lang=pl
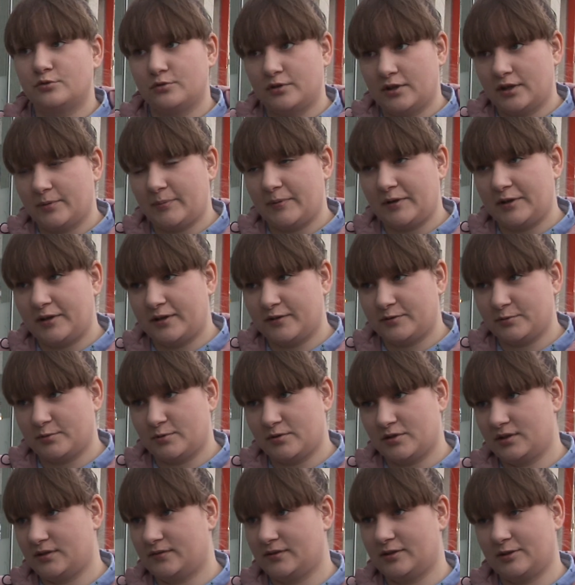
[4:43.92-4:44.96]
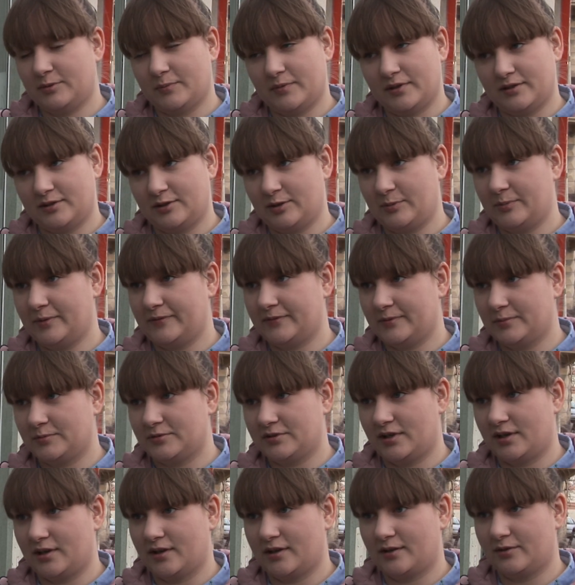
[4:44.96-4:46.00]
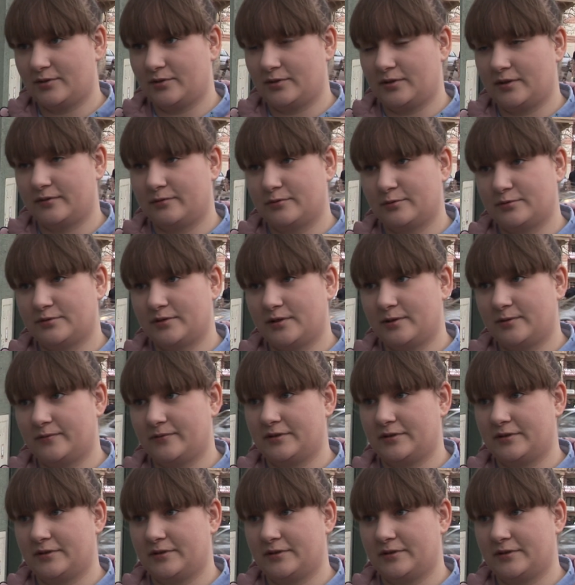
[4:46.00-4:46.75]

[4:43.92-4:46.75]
Czuję panikę społeczeństwa, natomiast nie obawiam się koronawirusa.